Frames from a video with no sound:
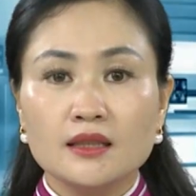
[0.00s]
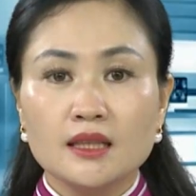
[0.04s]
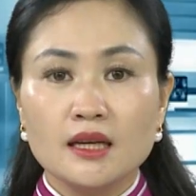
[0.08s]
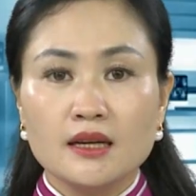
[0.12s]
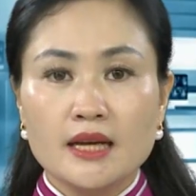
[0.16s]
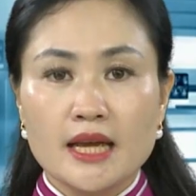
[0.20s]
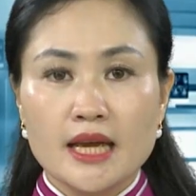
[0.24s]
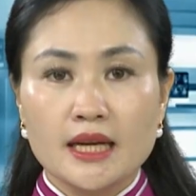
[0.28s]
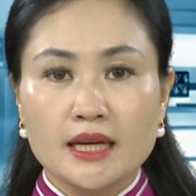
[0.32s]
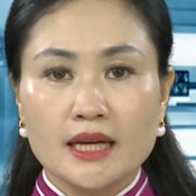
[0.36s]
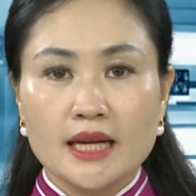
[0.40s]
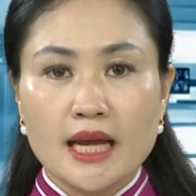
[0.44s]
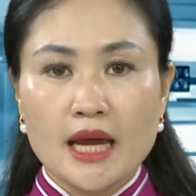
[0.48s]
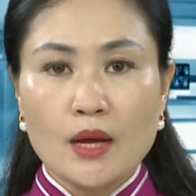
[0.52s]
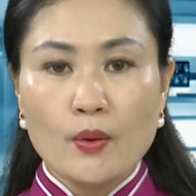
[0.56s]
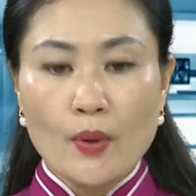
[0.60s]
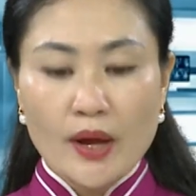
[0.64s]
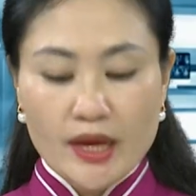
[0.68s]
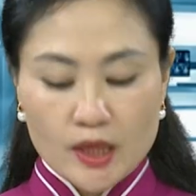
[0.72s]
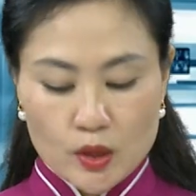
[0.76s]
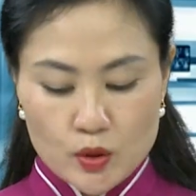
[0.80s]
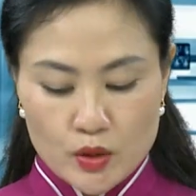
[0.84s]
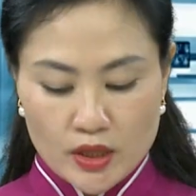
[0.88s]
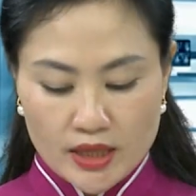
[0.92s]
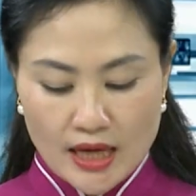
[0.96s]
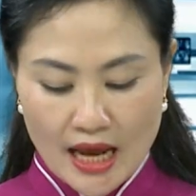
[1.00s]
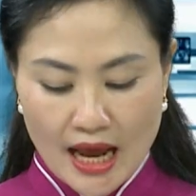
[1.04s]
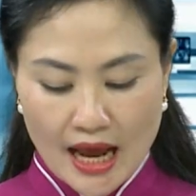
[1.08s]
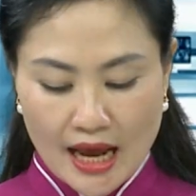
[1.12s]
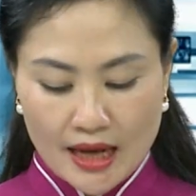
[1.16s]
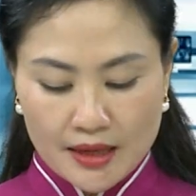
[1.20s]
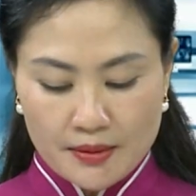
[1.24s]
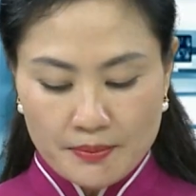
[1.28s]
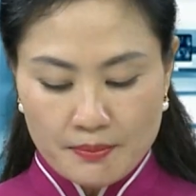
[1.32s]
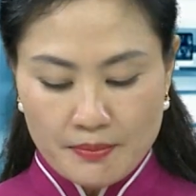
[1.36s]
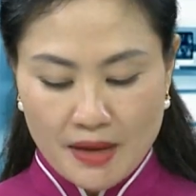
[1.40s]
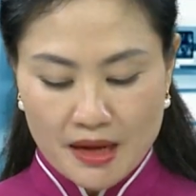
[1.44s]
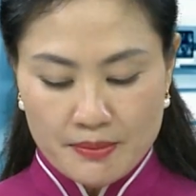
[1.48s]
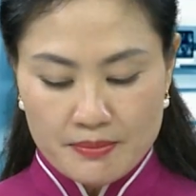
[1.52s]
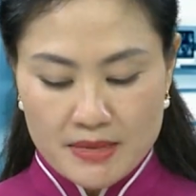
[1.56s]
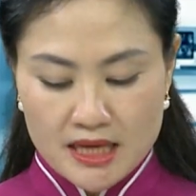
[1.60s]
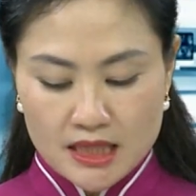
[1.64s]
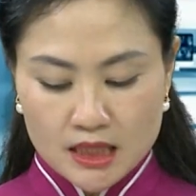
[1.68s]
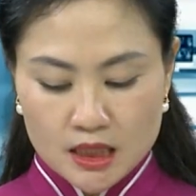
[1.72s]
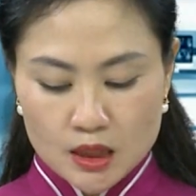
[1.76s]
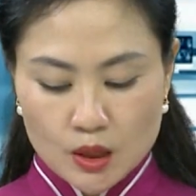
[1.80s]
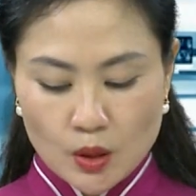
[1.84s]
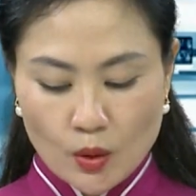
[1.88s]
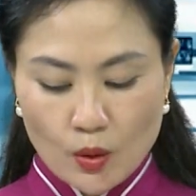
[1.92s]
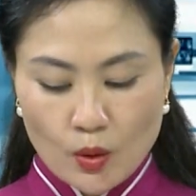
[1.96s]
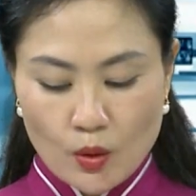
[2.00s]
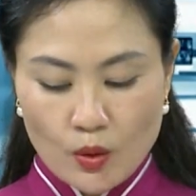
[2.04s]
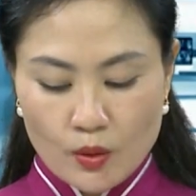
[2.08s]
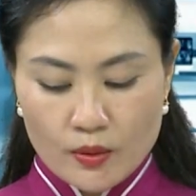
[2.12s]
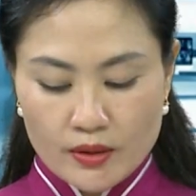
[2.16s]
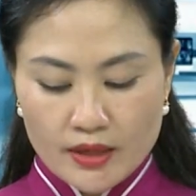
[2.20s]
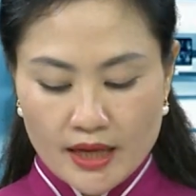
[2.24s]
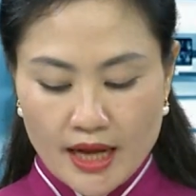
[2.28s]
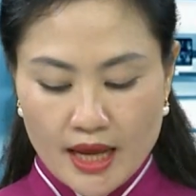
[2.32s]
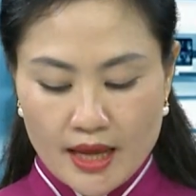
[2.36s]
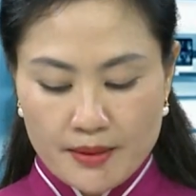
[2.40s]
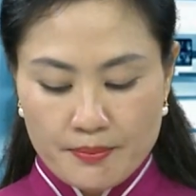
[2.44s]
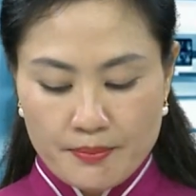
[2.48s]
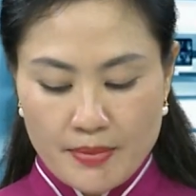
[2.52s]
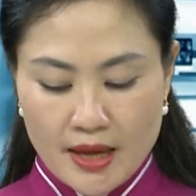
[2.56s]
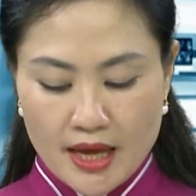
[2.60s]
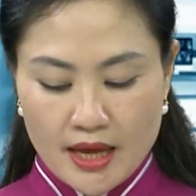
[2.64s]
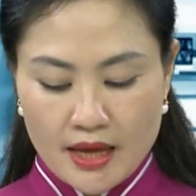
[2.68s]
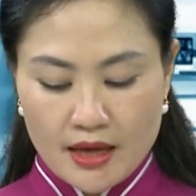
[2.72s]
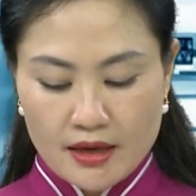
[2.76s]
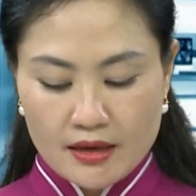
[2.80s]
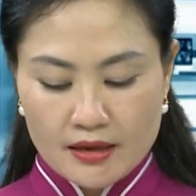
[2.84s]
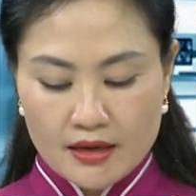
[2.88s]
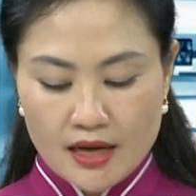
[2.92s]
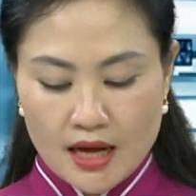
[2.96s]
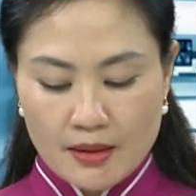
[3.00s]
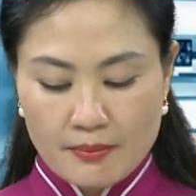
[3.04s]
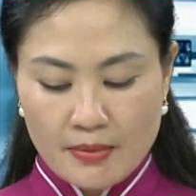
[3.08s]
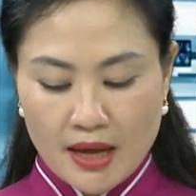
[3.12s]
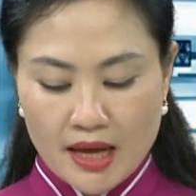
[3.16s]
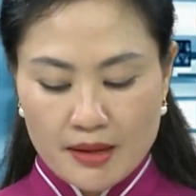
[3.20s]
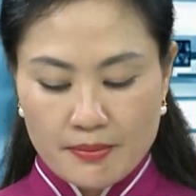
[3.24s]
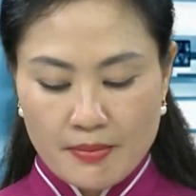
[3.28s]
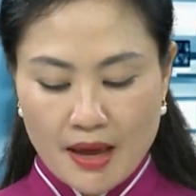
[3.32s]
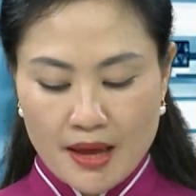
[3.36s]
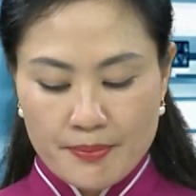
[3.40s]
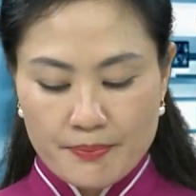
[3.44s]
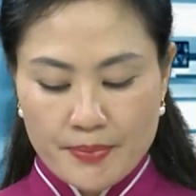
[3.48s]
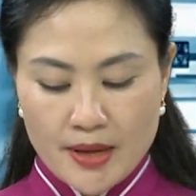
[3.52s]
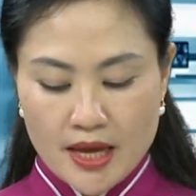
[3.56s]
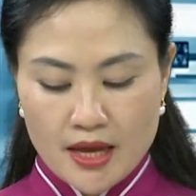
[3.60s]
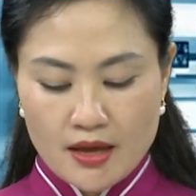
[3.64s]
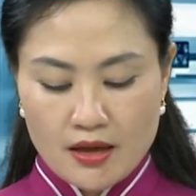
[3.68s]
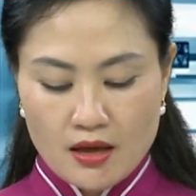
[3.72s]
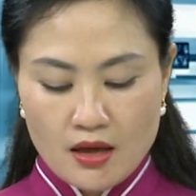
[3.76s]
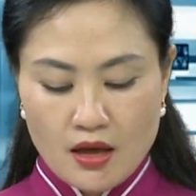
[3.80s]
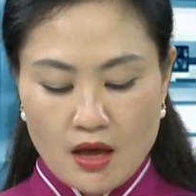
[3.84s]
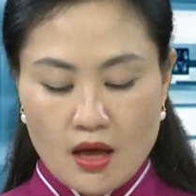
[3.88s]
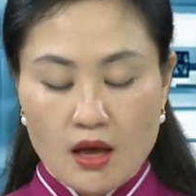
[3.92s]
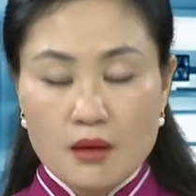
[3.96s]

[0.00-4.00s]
Thực hiện kế hoạch chuyên án mang bí số DB523P,